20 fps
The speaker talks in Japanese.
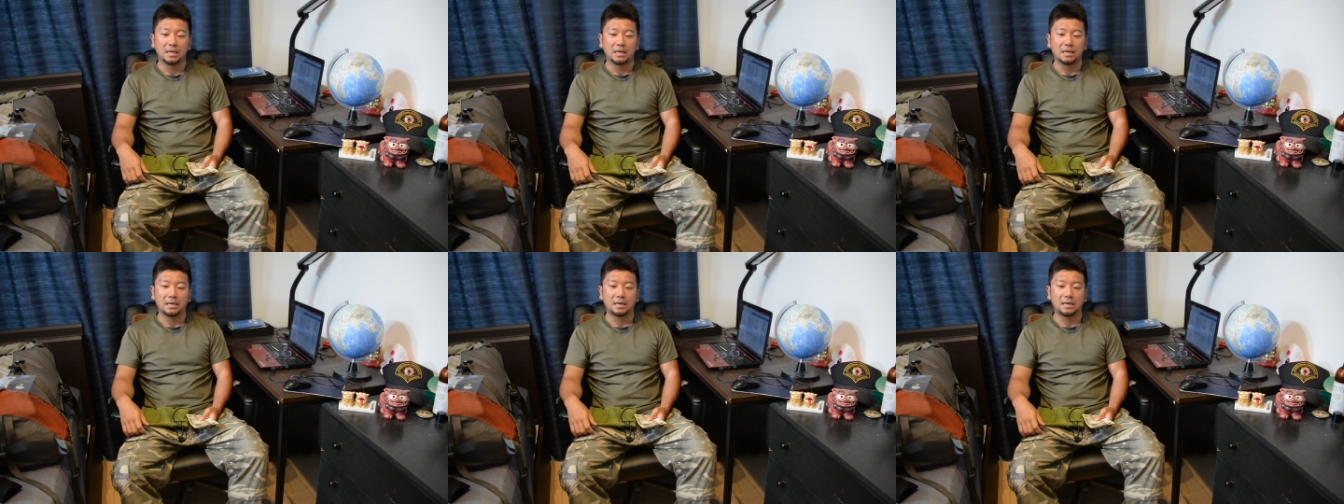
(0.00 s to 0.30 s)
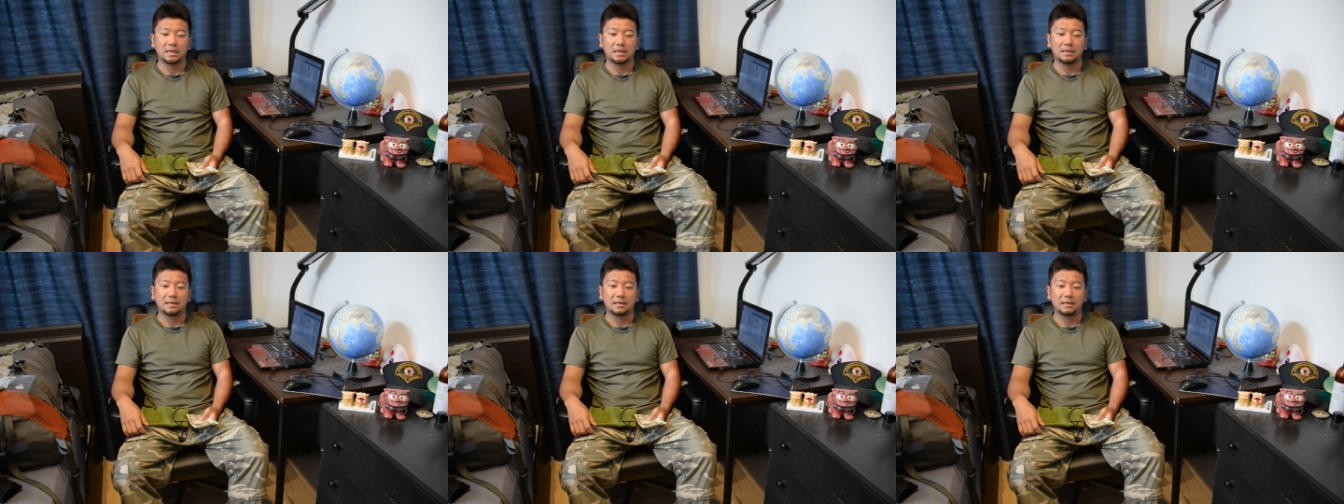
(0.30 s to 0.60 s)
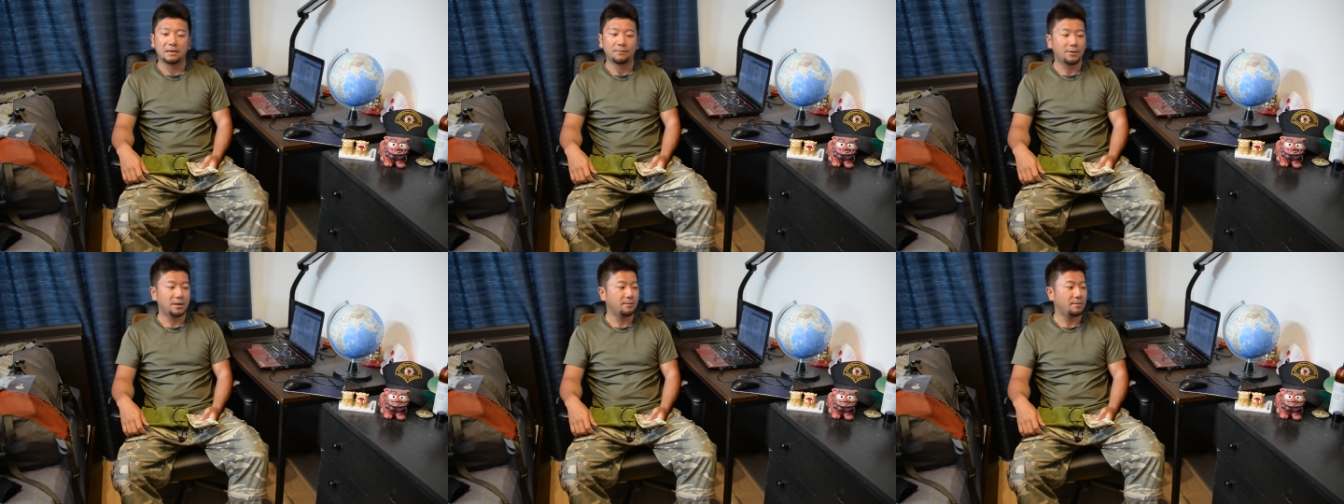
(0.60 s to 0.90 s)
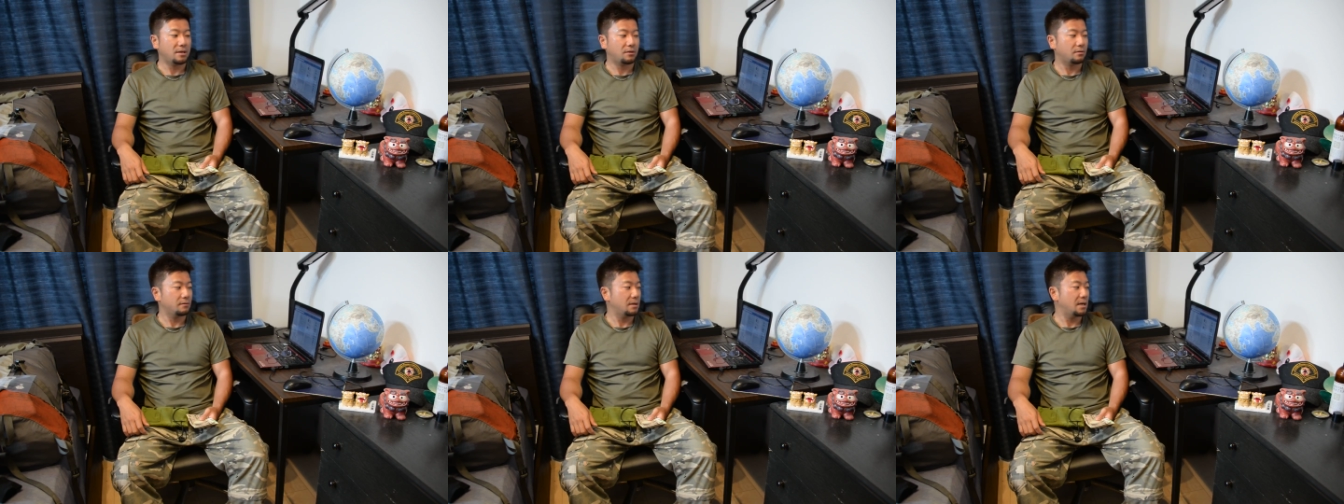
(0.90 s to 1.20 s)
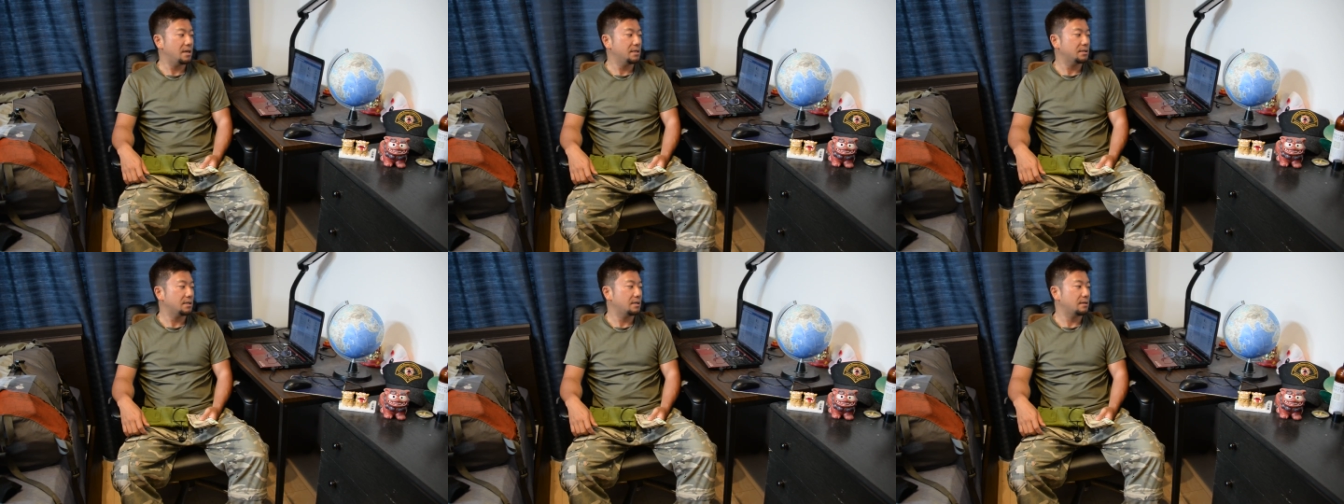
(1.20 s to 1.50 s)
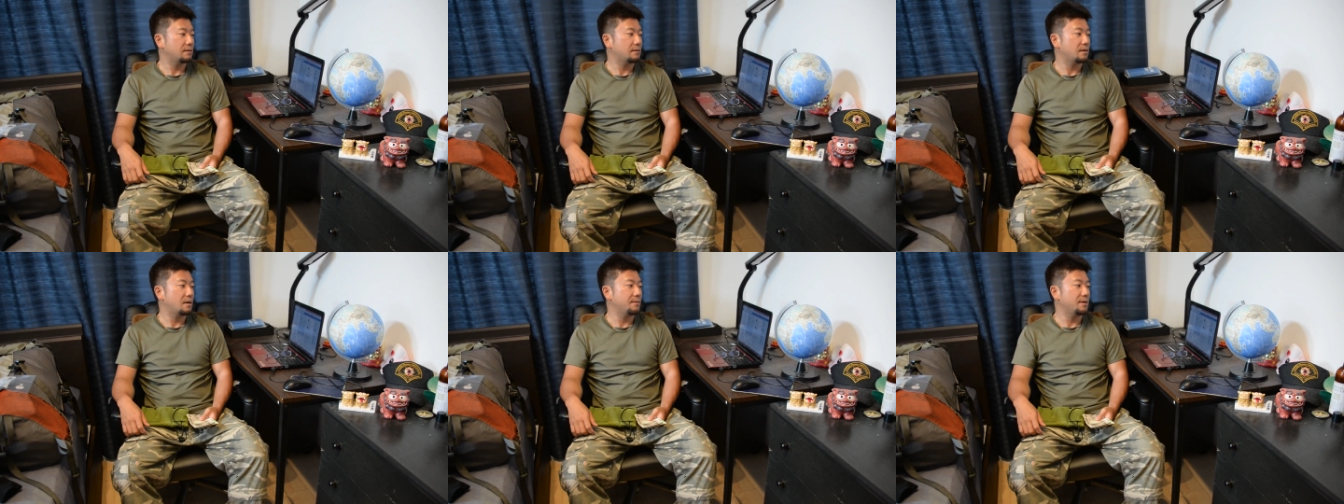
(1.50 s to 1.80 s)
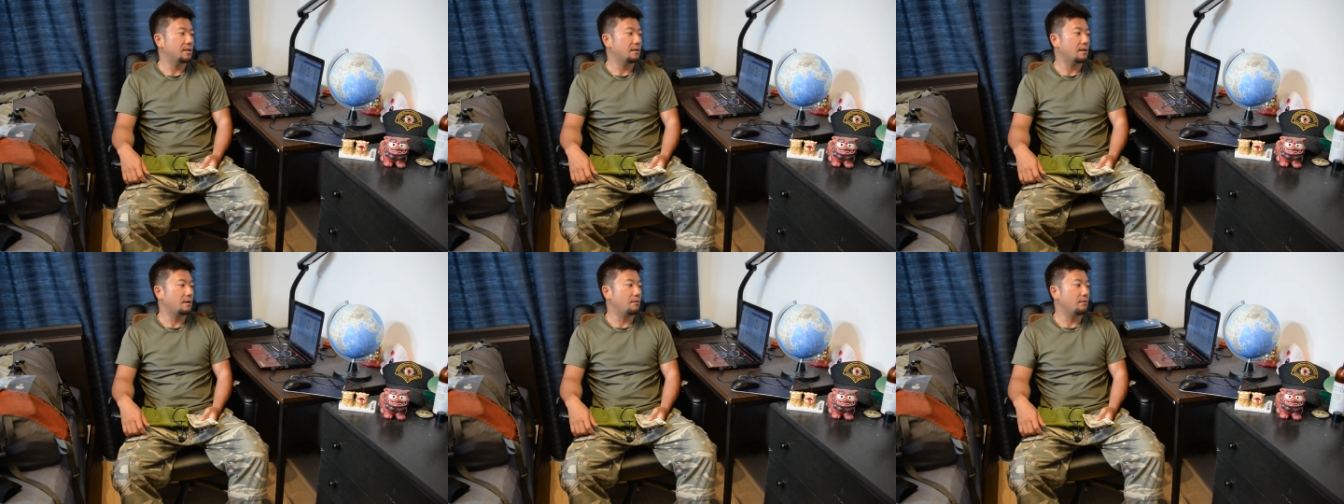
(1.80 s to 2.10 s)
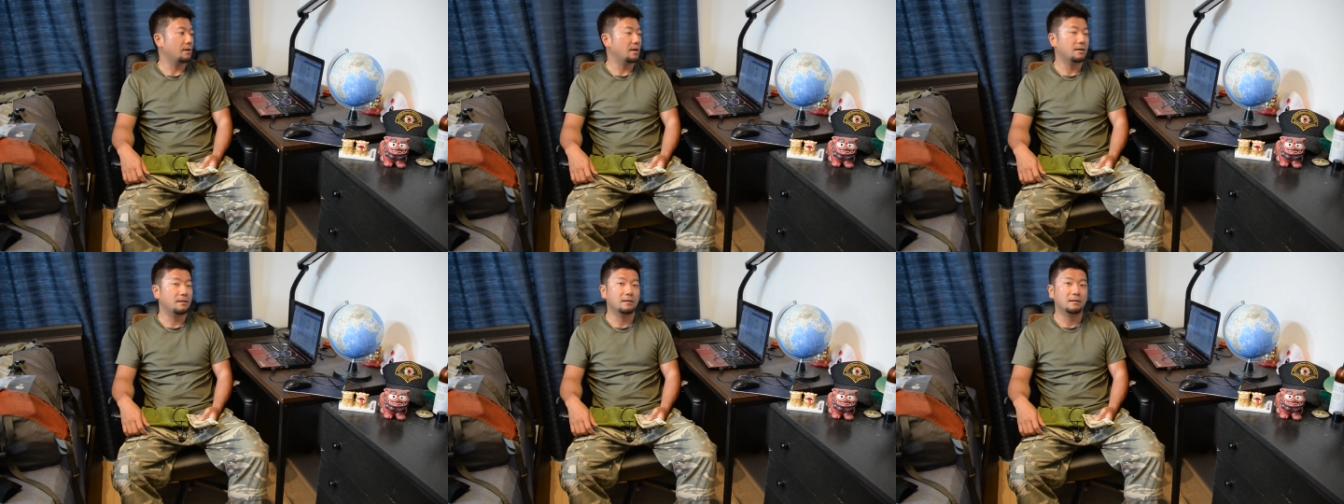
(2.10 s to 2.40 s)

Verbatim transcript: えー、やっぱりまあ東南アジアに比べたらお金